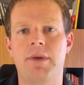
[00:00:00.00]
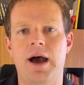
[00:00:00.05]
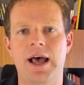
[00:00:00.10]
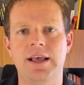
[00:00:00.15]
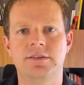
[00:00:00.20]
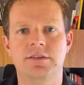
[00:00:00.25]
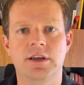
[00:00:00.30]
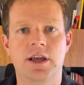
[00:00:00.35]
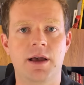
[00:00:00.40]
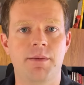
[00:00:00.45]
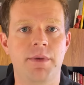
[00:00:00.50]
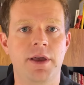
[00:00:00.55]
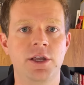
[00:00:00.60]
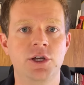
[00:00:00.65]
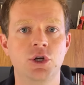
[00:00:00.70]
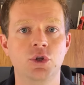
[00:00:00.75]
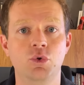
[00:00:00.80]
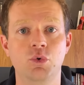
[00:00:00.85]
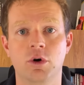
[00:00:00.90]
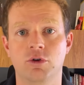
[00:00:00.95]

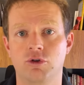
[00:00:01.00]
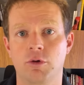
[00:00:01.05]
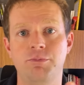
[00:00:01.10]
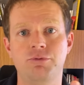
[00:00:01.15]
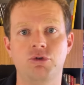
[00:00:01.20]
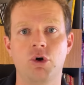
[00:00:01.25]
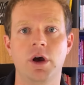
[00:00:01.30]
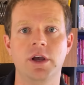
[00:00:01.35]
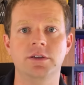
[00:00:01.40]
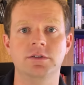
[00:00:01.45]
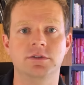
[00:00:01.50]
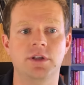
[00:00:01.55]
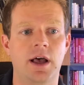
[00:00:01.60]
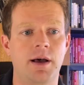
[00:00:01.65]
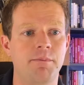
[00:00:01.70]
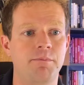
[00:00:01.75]
basicamente duas opções, tá?